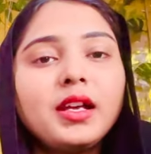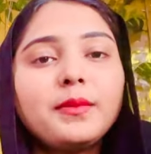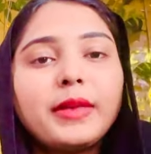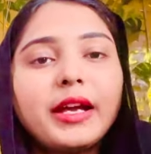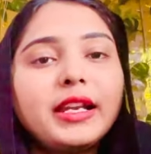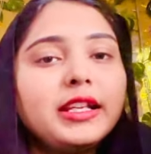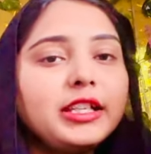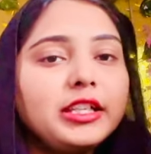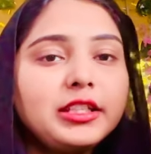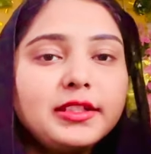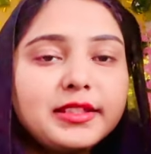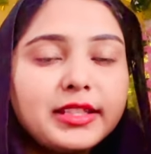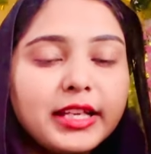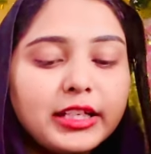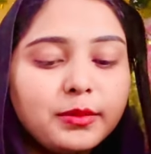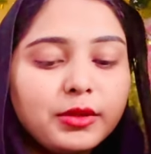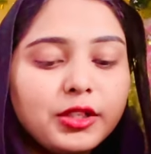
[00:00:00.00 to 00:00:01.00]
पहले ईद
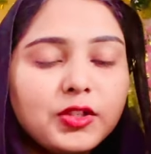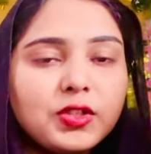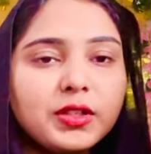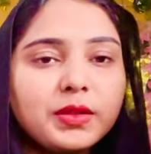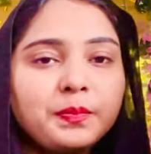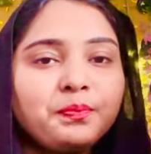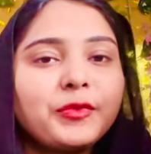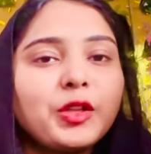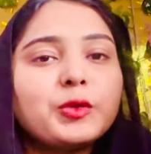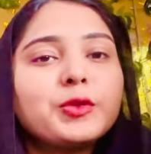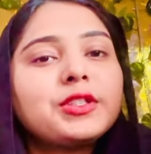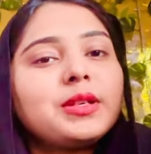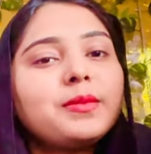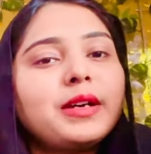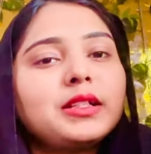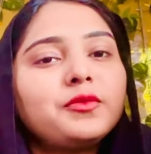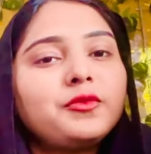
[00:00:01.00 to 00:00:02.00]
सेलिब्रेशन
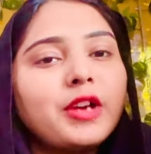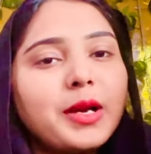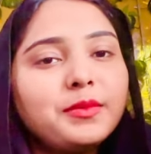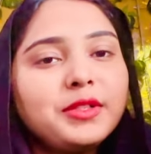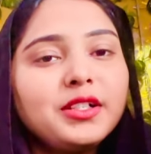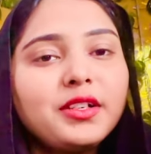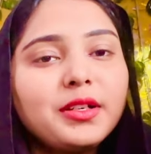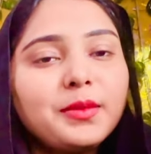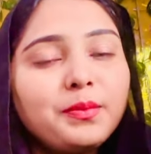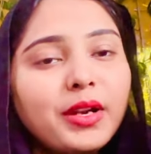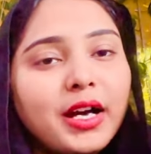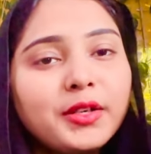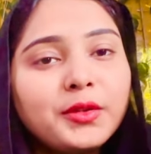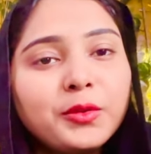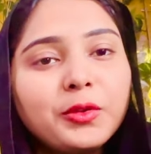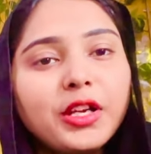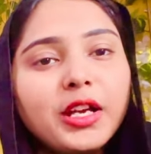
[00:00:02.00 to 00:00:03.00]
उसके बाद फैमिली ट्रिप
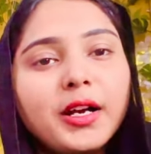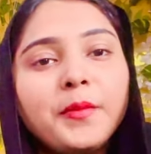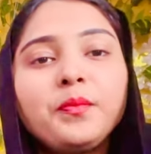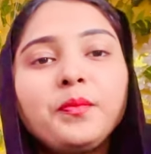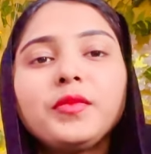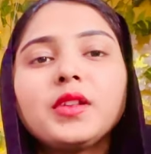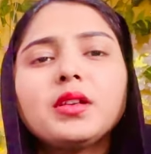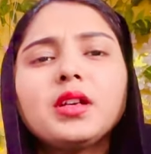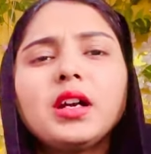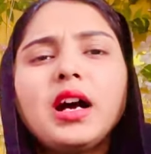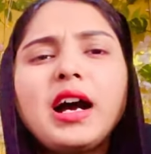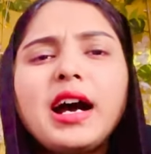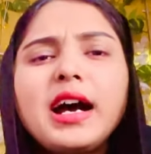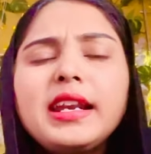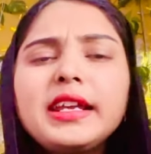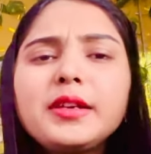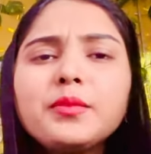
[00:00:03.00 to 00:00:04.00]
प्लान हो गया
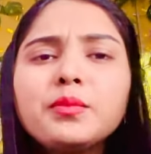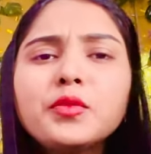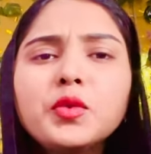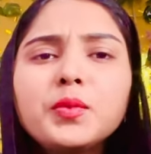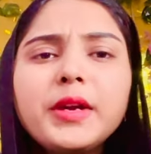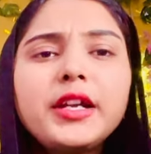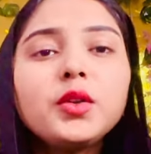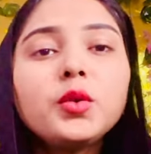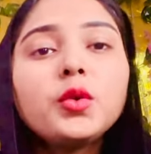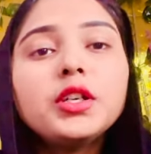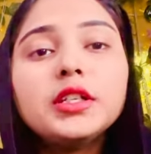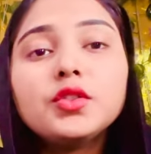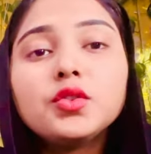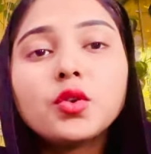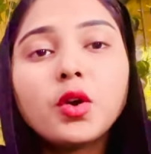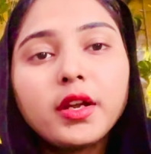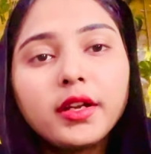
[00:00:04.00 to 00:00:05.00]
हर एक मोमेंट को
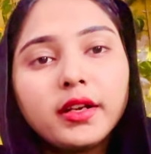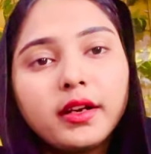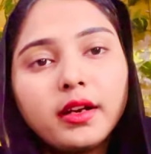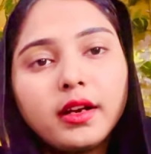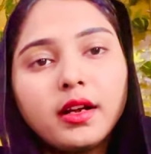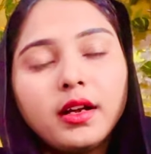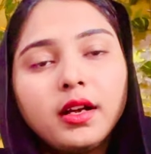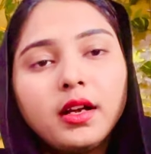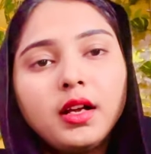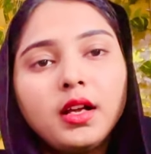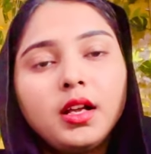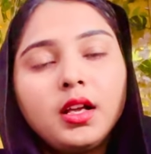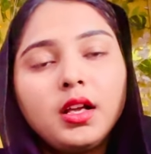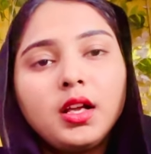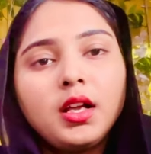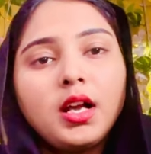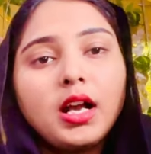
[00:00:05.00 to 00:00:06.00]
इंजॉय करना
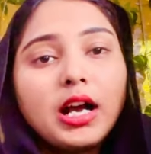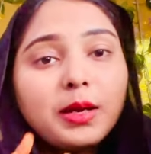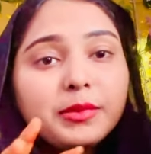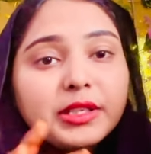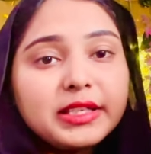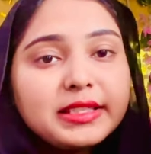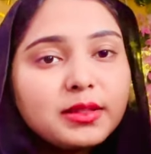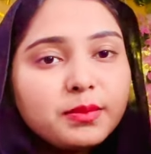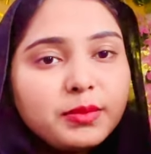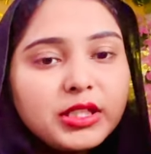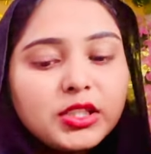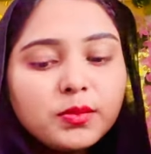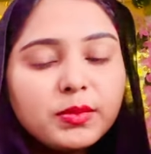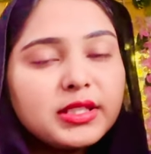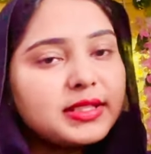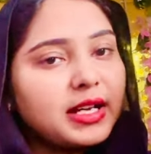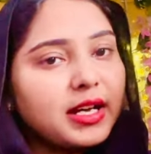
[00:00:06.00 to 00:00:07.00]
अब इस बीच
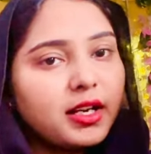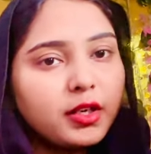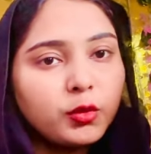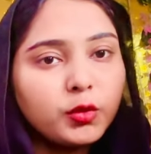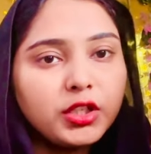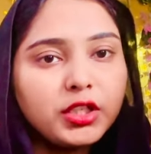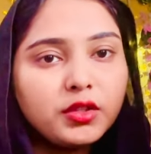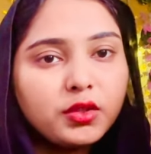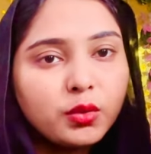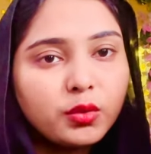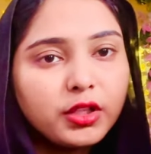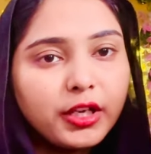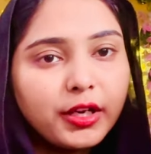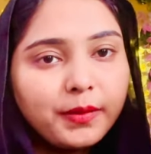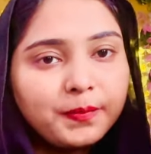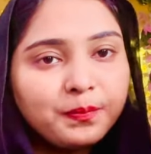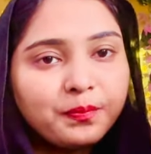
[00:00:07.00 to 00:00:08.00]
में सारा रूटीन छूट
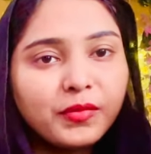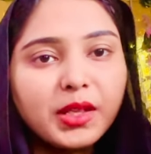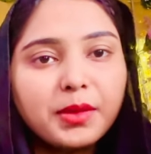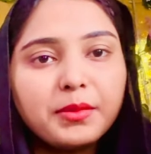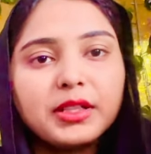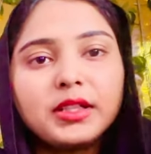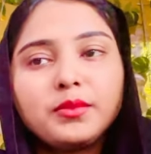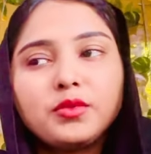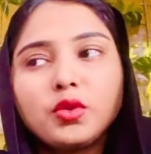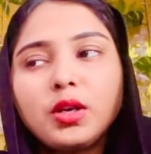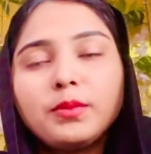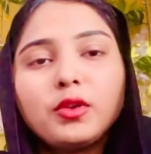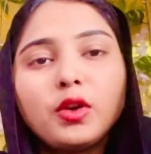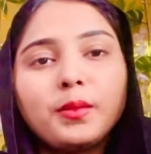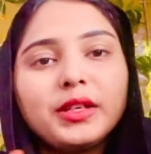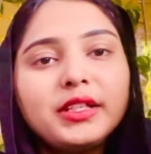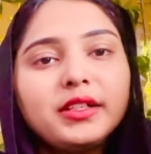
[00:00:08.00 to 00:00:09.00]
गया मतलब जो हम
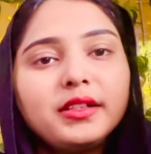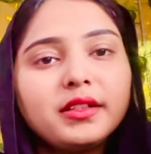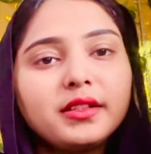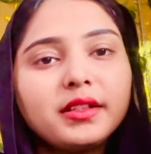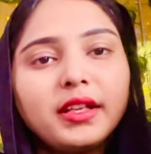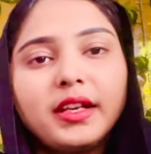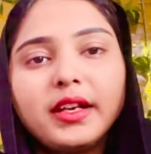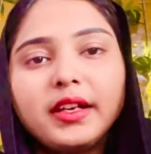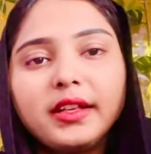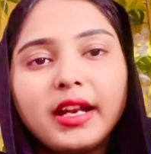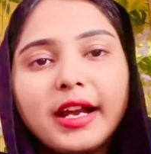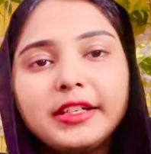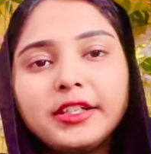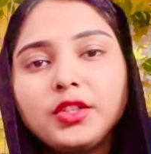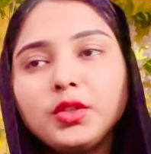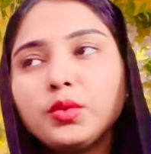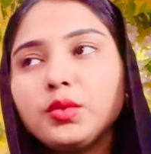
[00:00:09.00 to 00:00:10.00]
नॉर्मली करते हैं
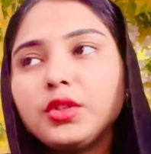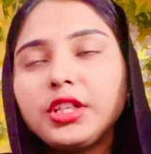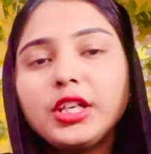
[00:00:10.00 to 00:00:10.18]
ग्रैटिट्यूड